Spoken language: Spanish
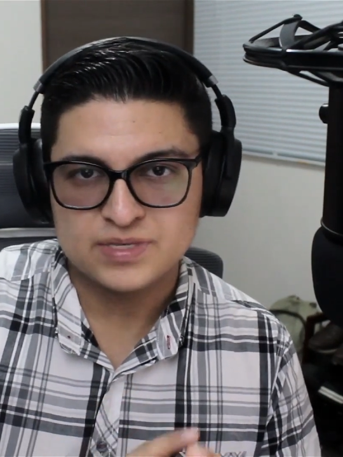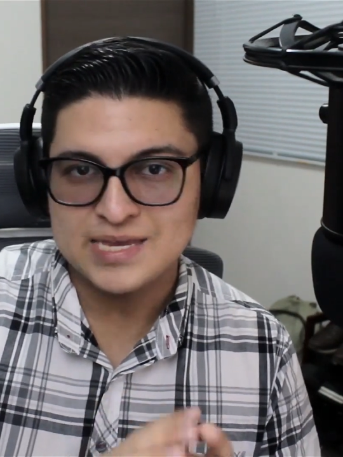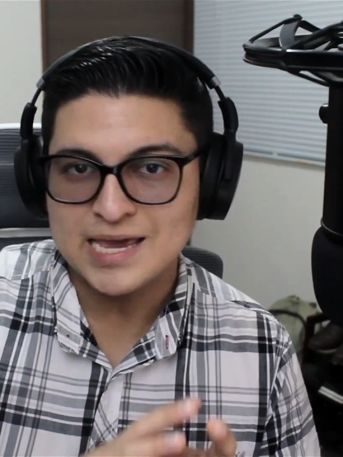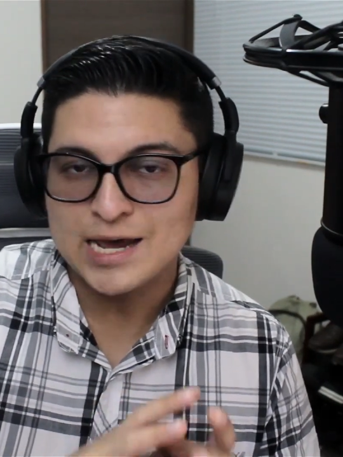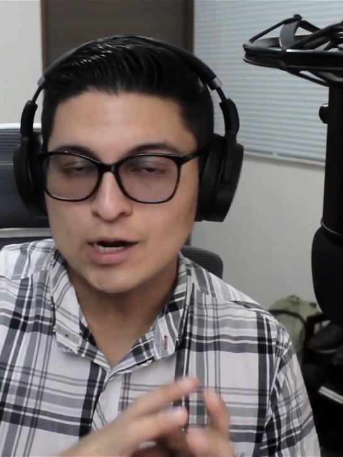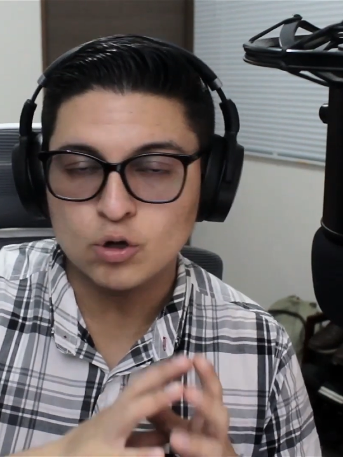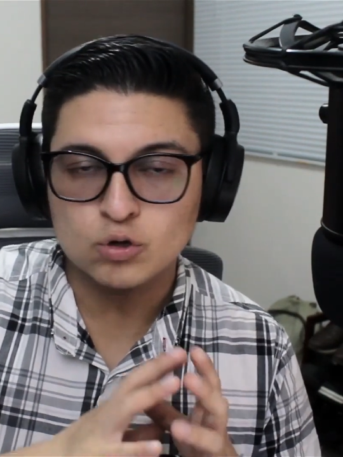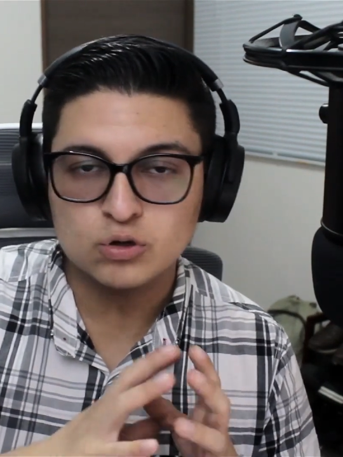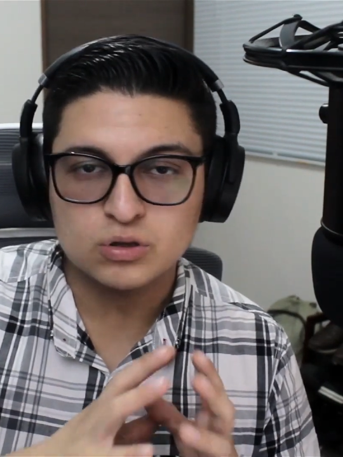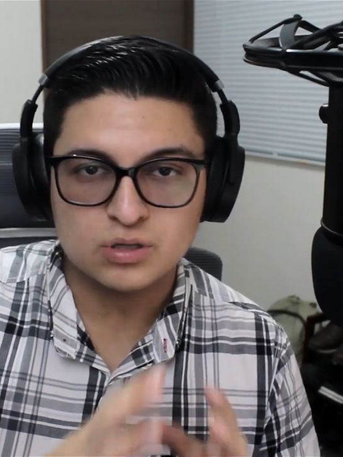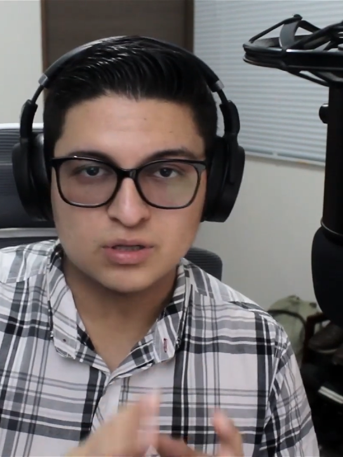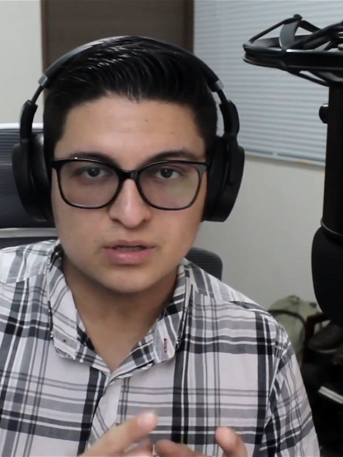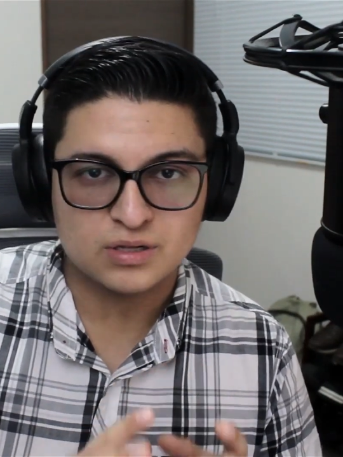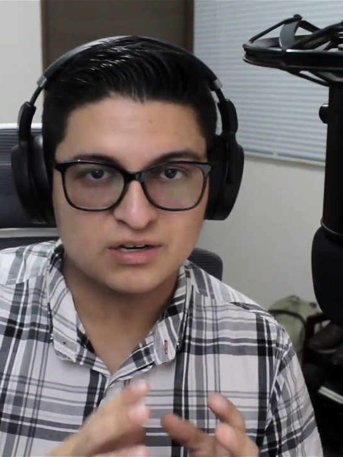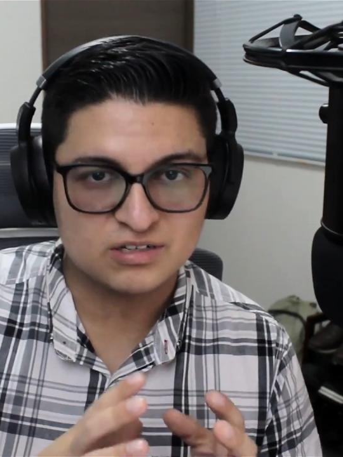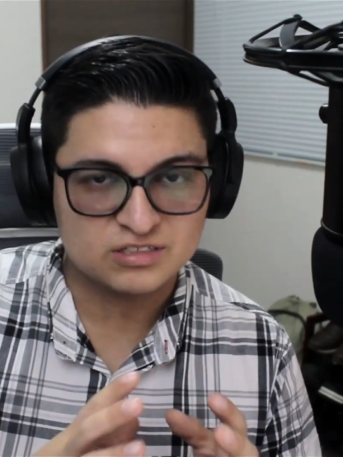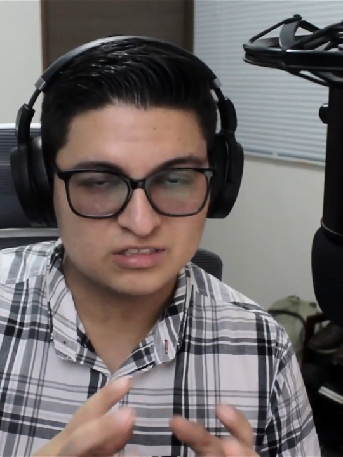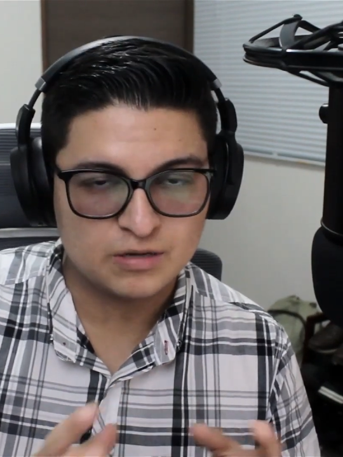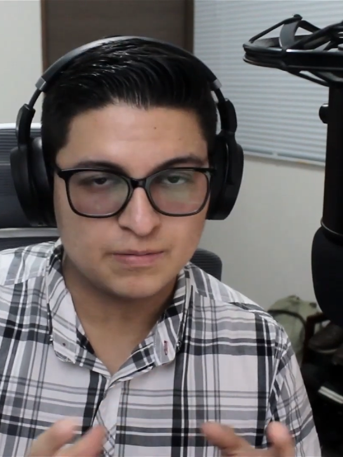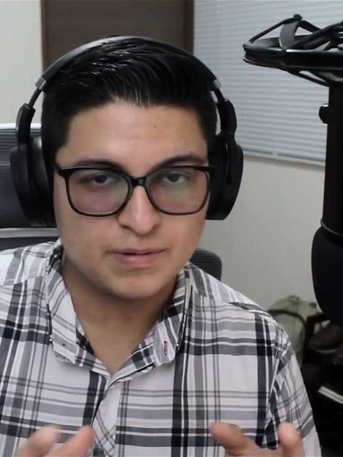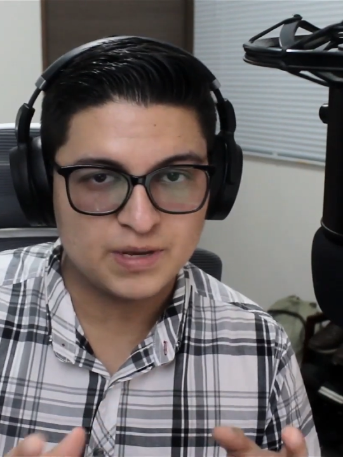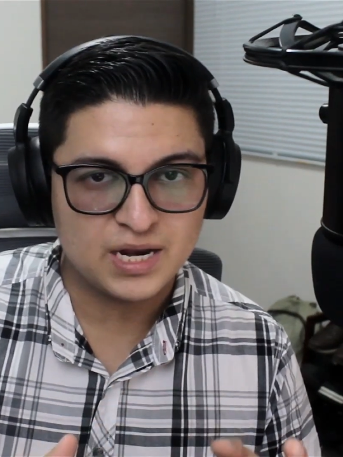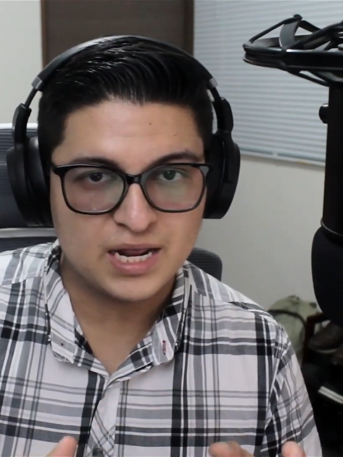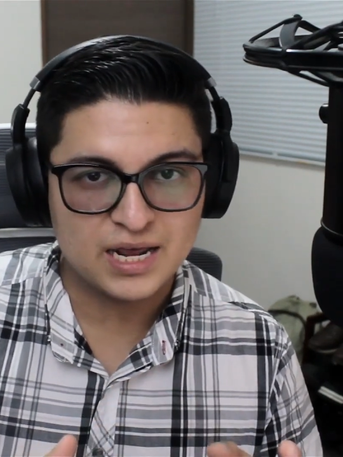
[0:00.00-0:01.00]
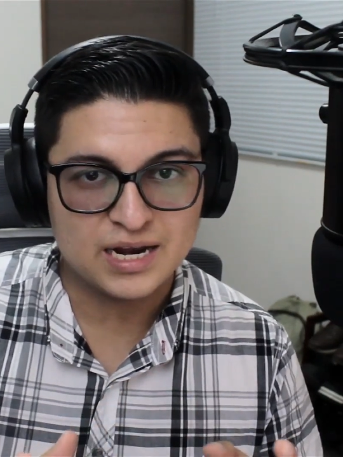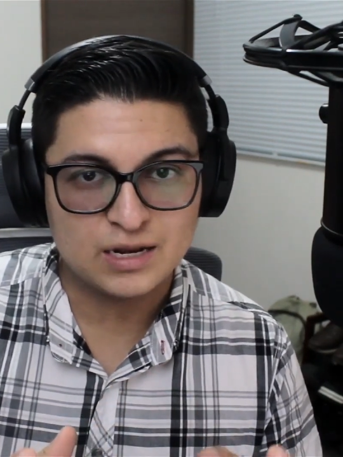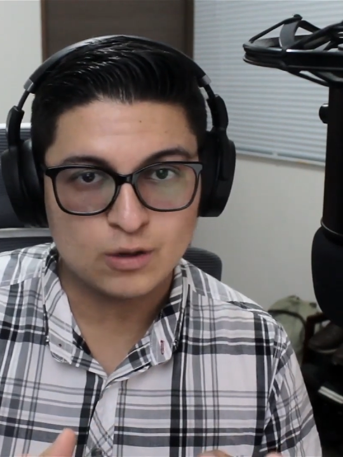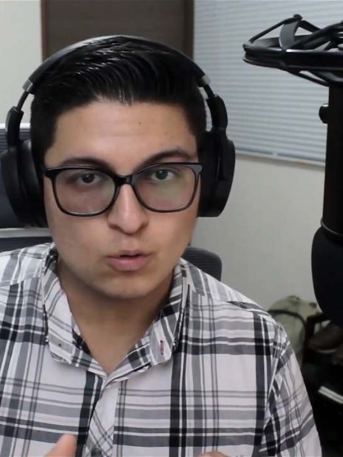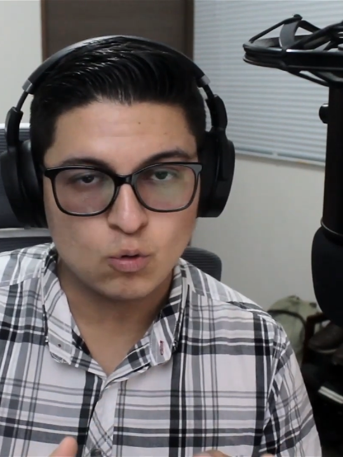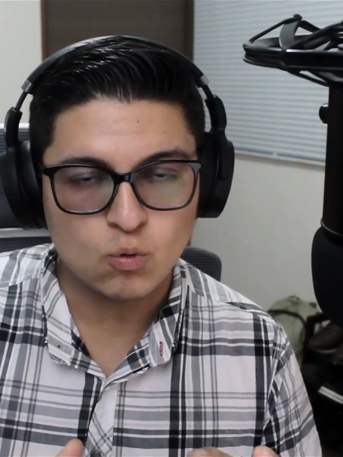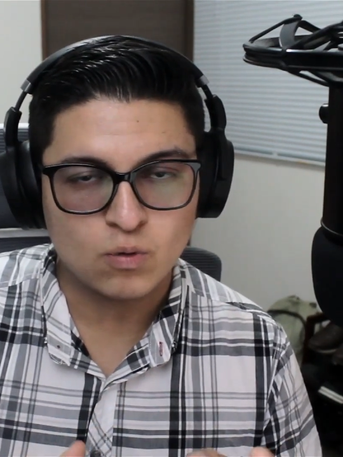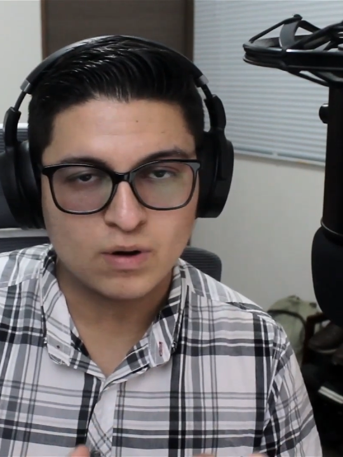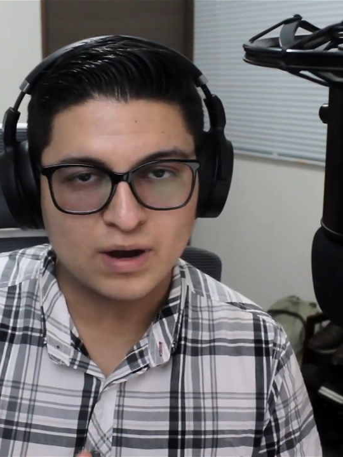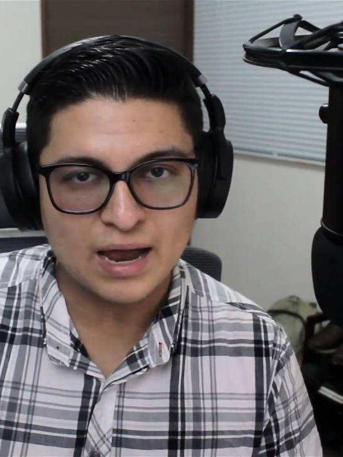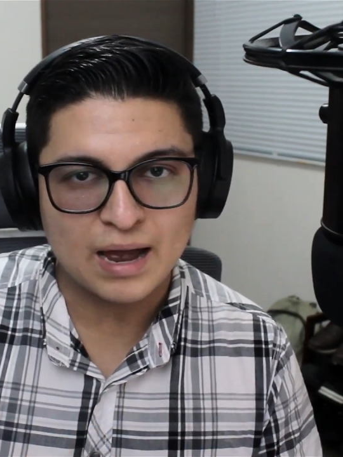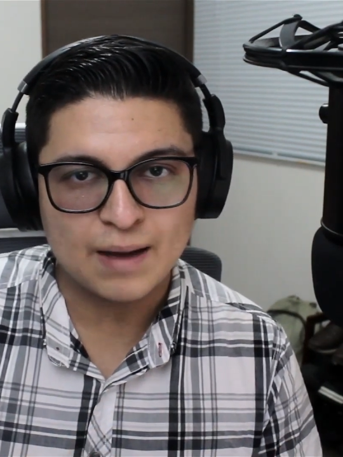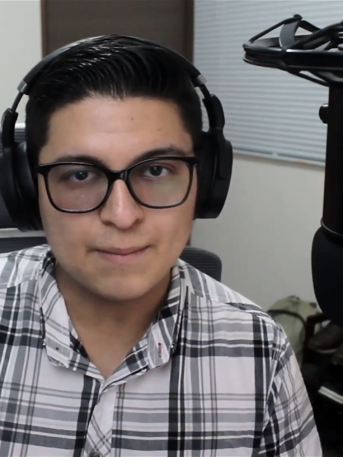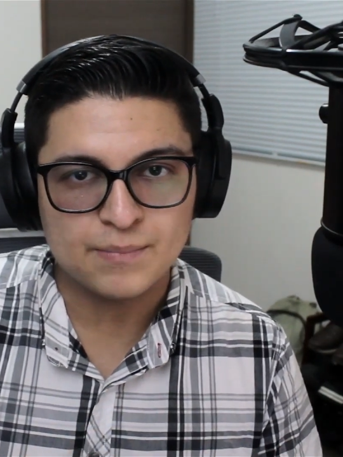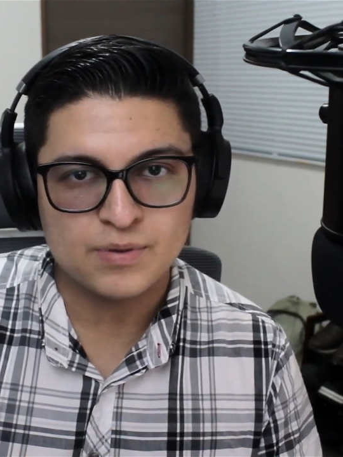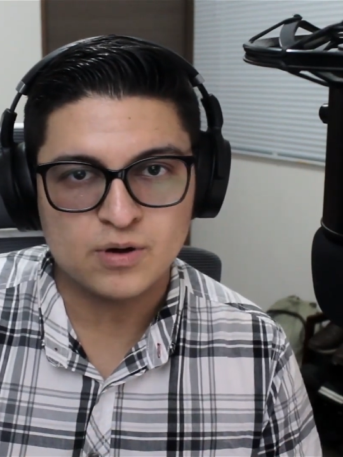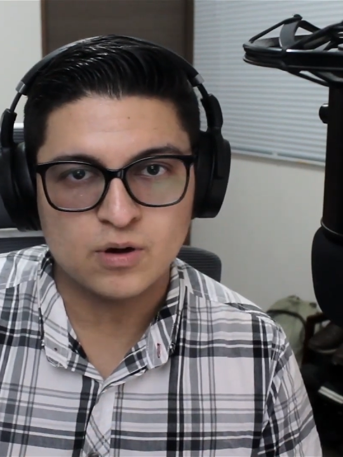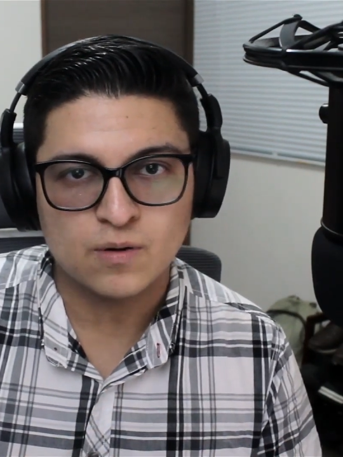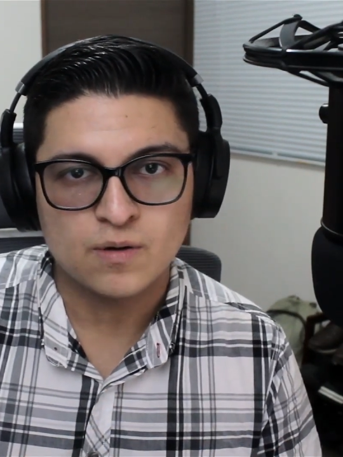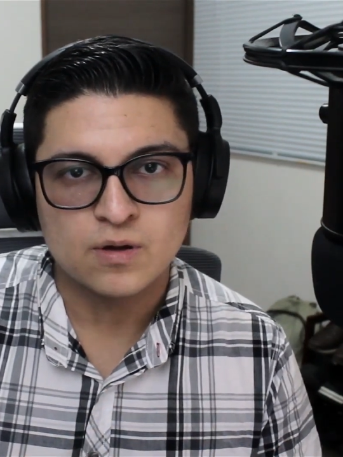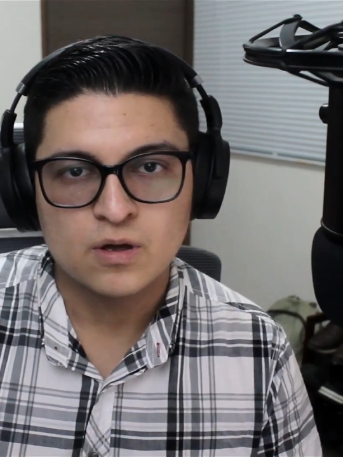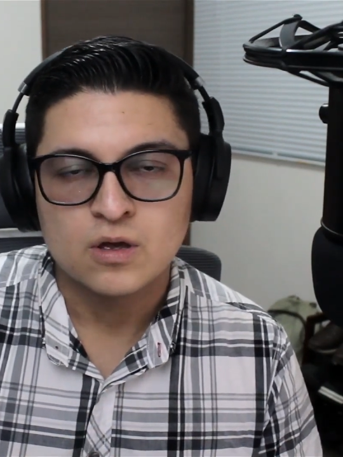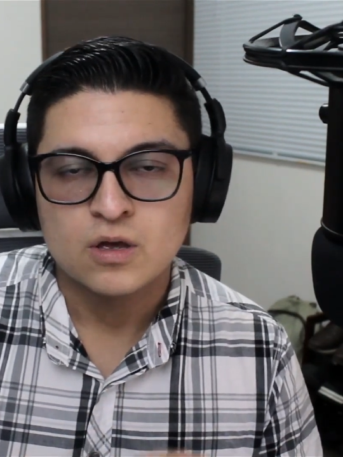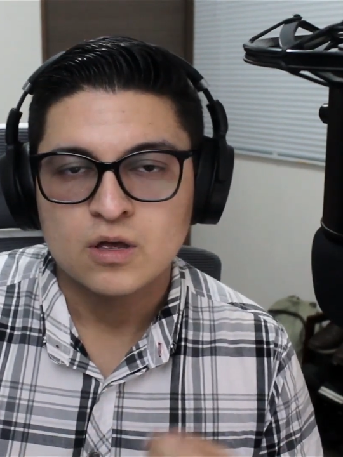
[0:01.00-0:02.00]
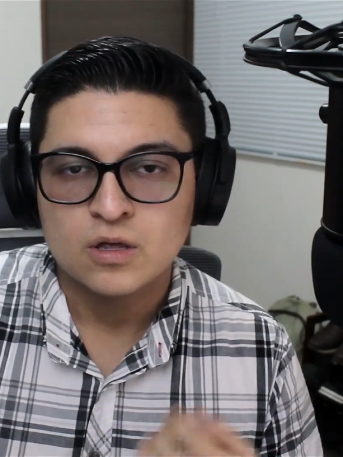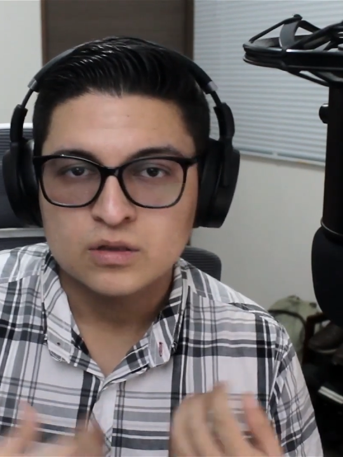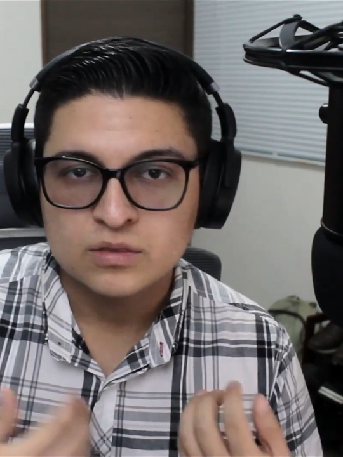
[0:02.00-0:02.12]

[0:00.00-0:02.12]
ya no recibiría ningún cambio,